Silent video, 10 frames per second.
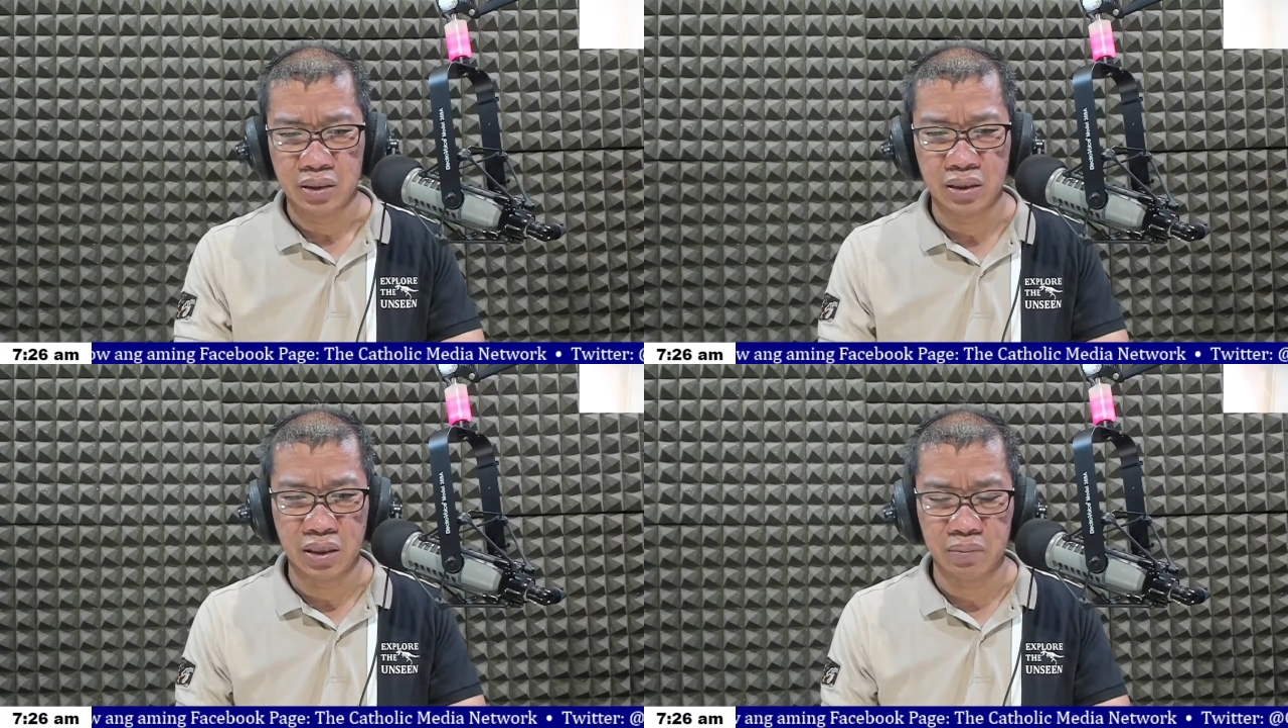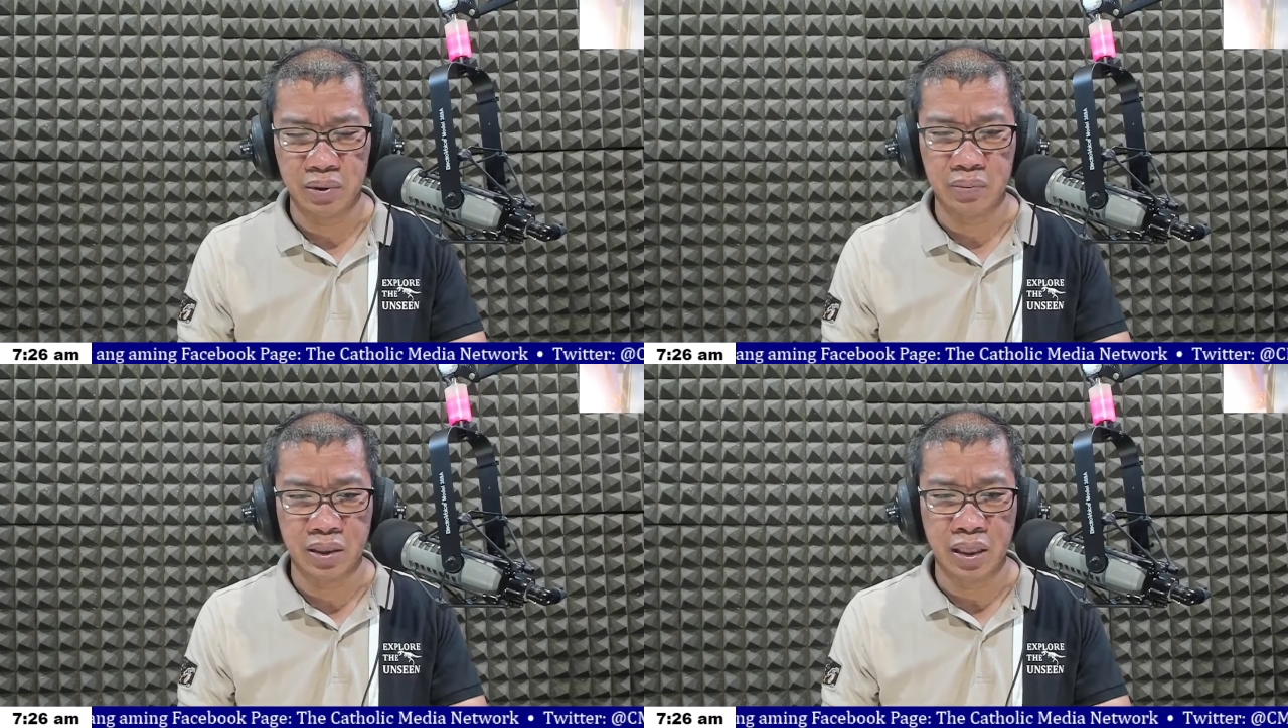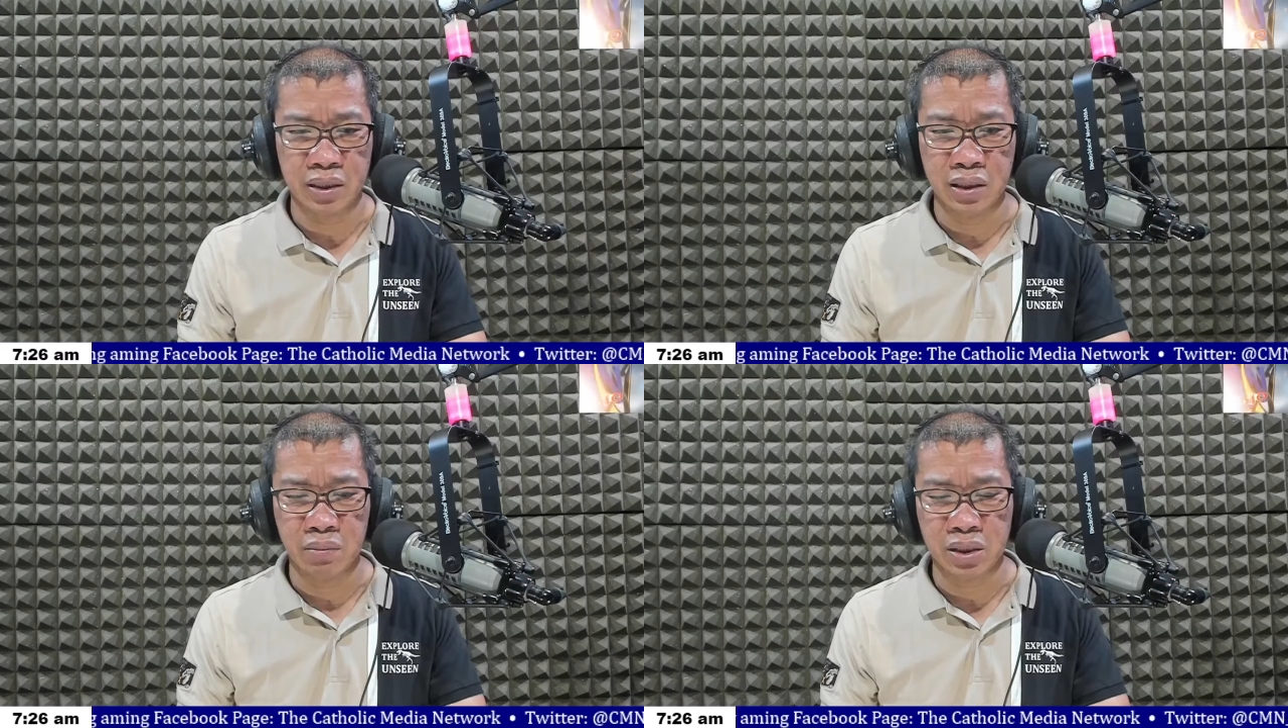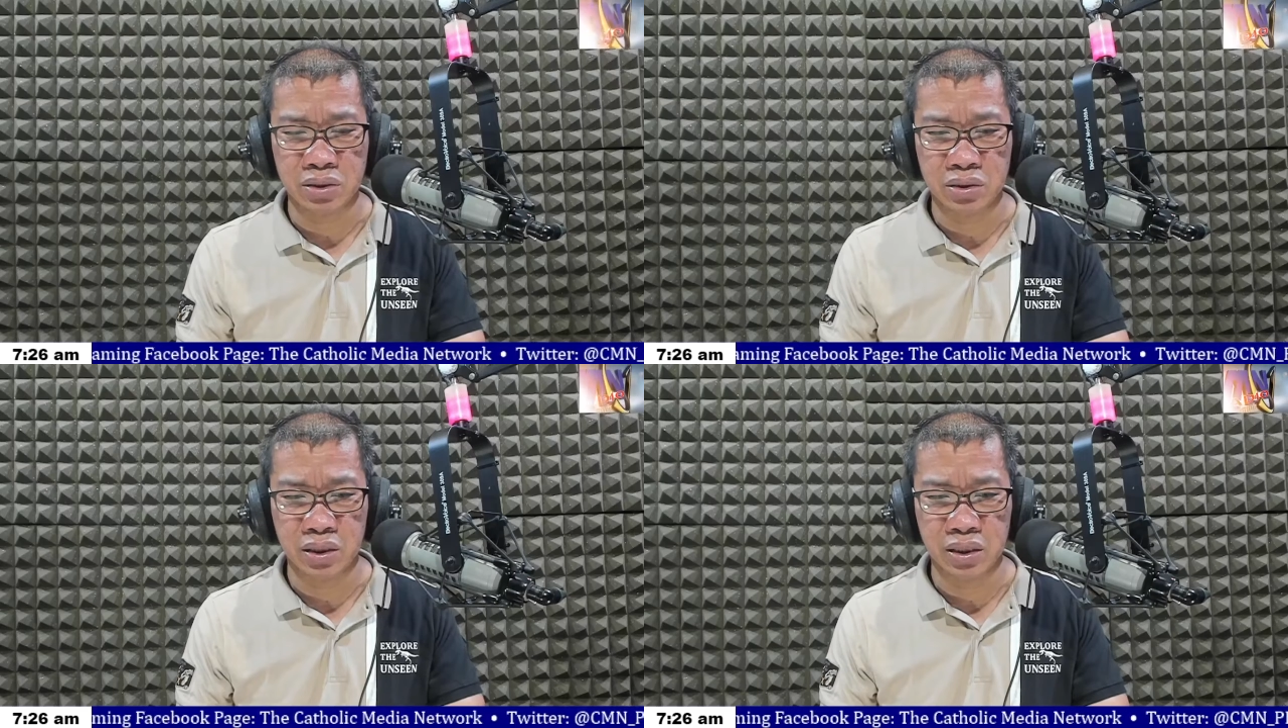na nagbibigay ng
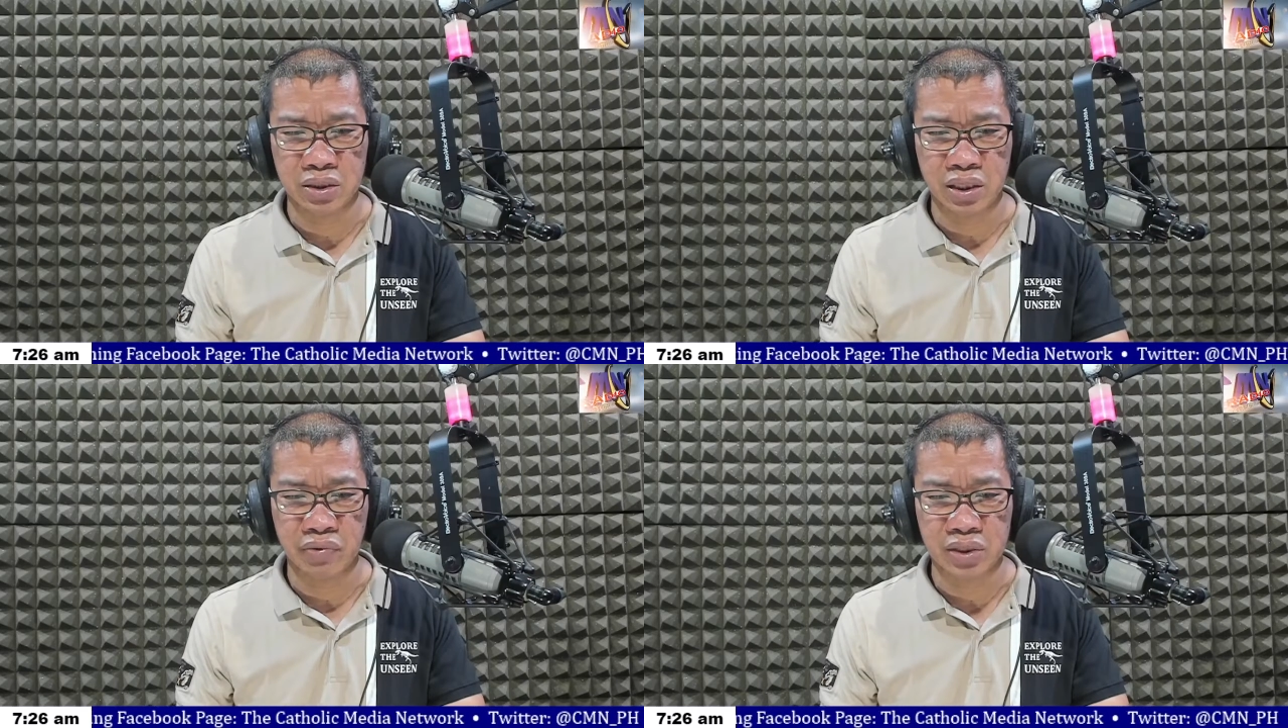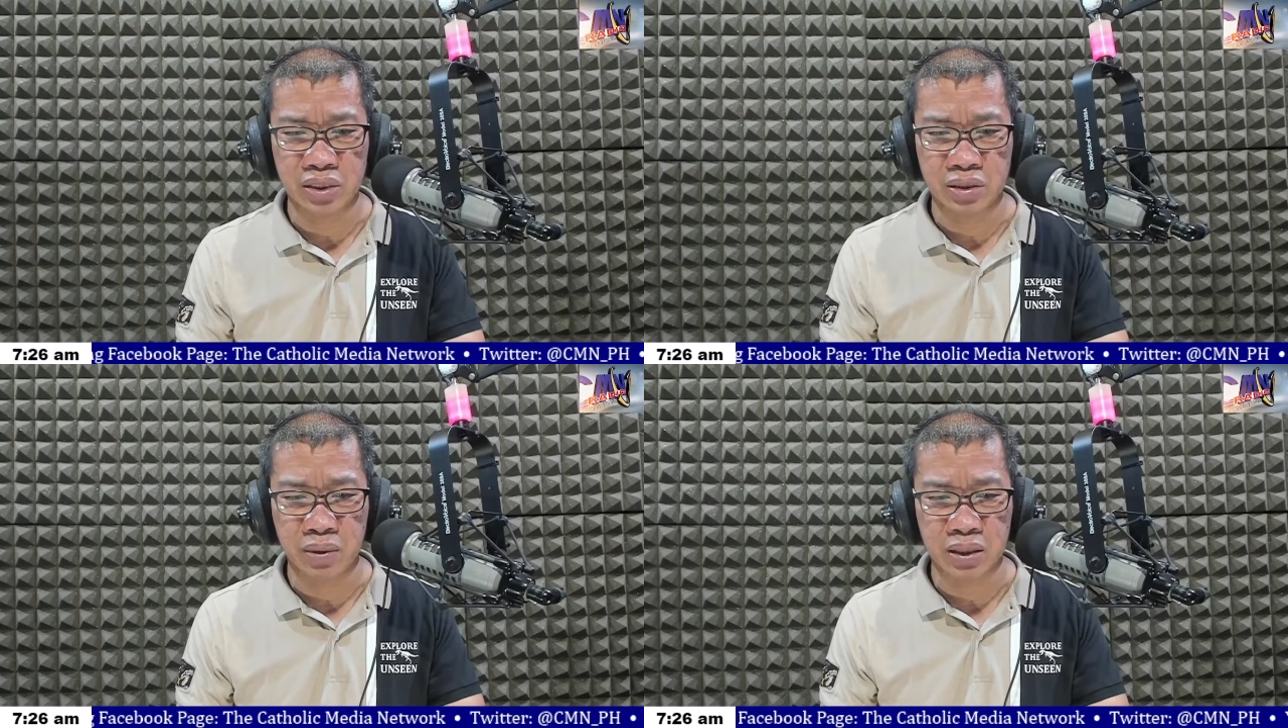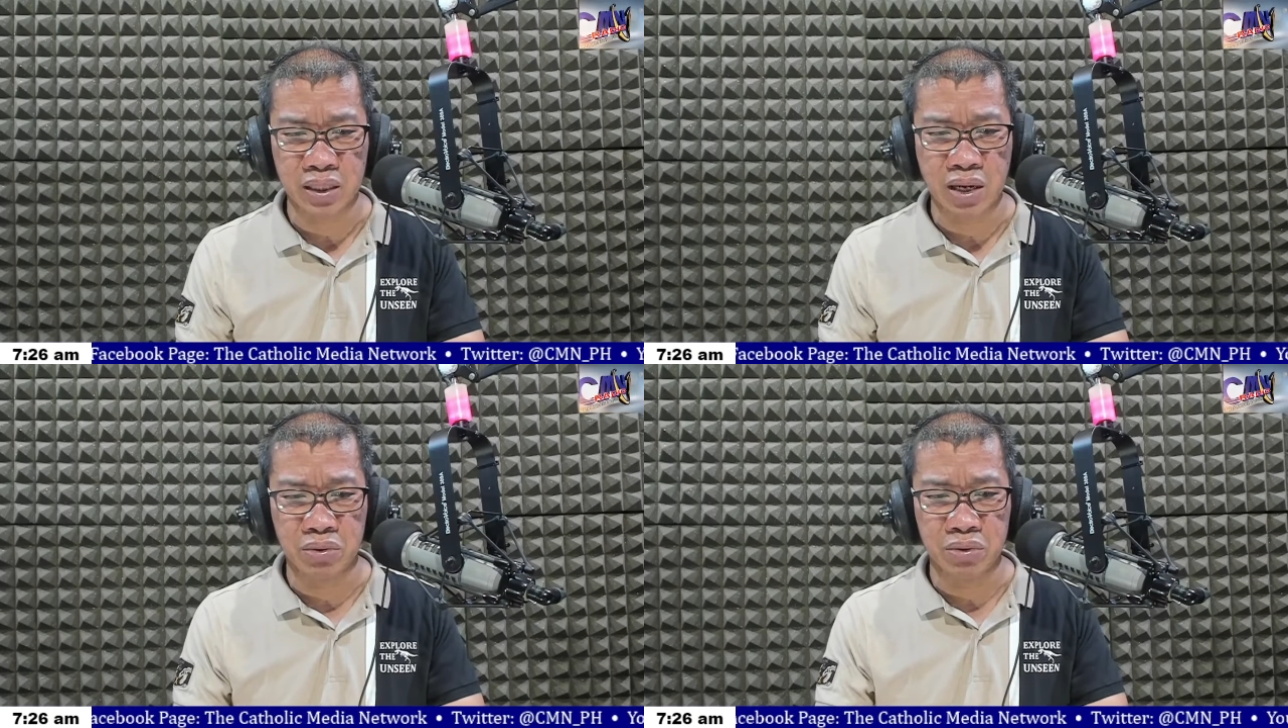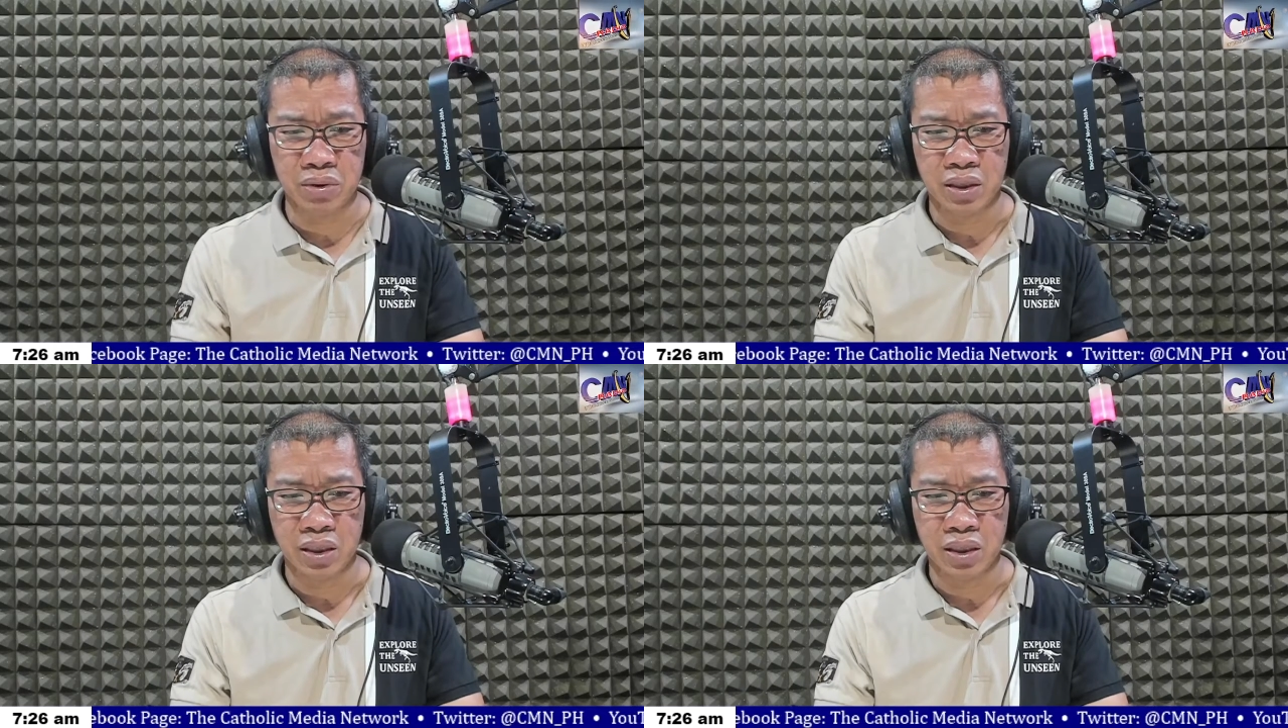much needed services sa mga tao